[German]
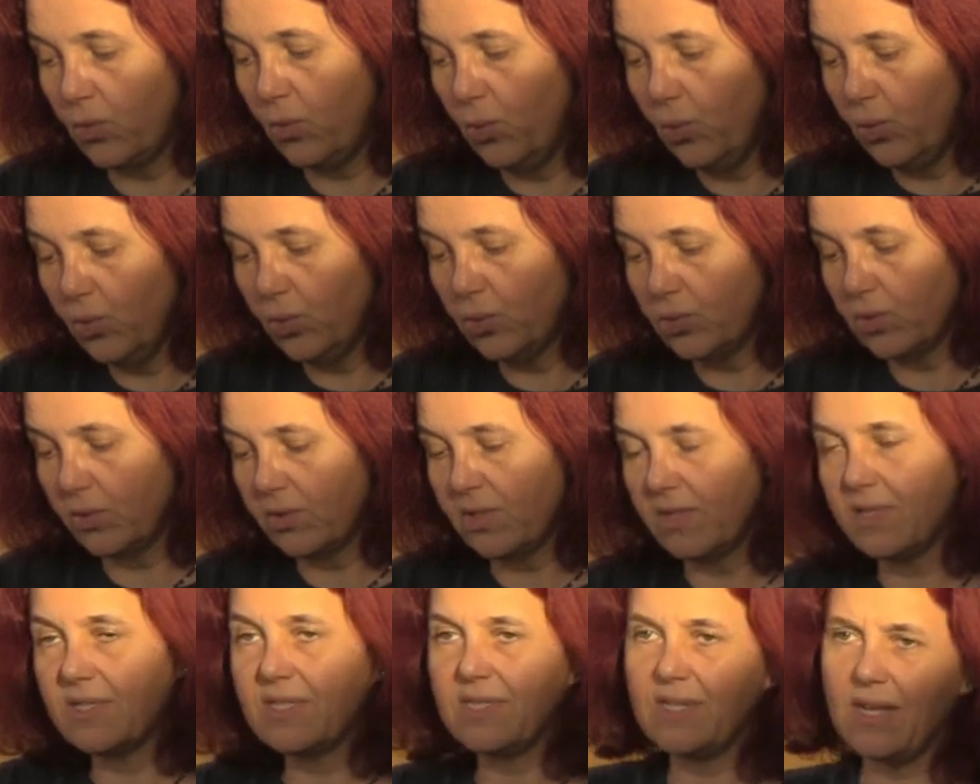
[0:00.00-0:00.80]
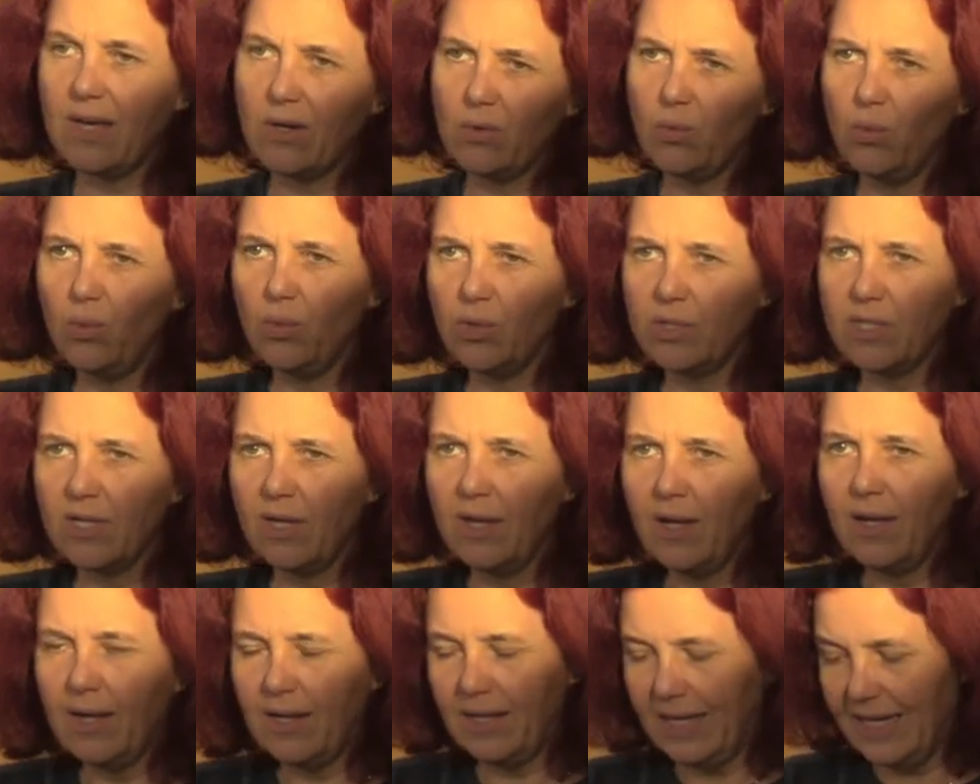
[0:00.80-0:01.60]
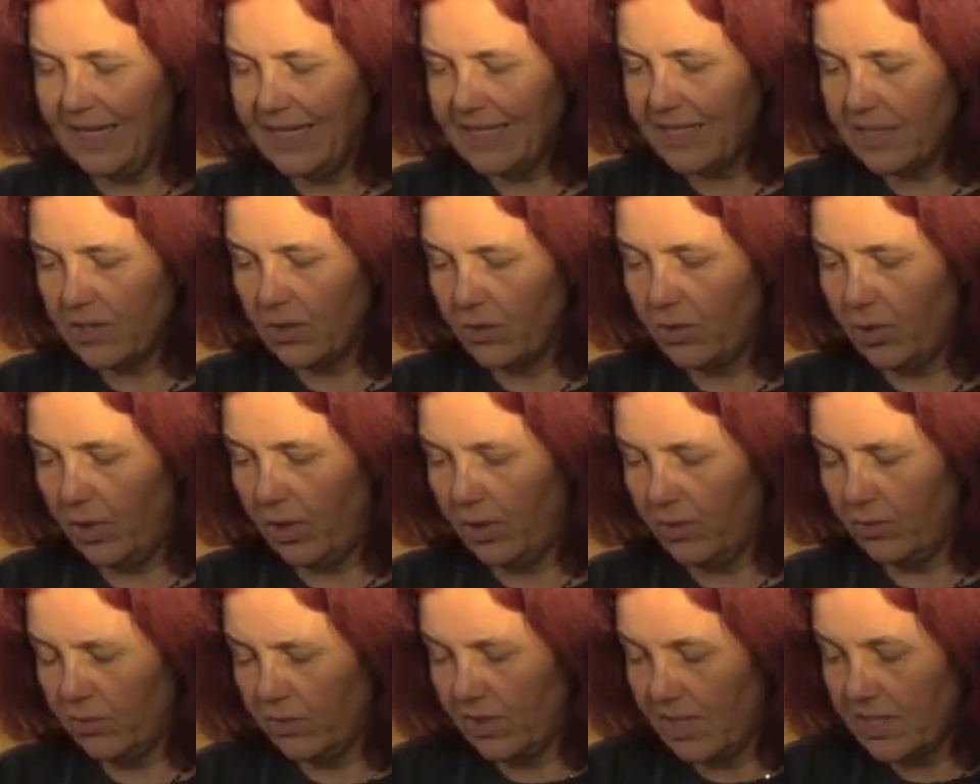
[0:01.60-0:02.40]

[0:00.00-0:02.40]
gut oder sehr gut lesen können.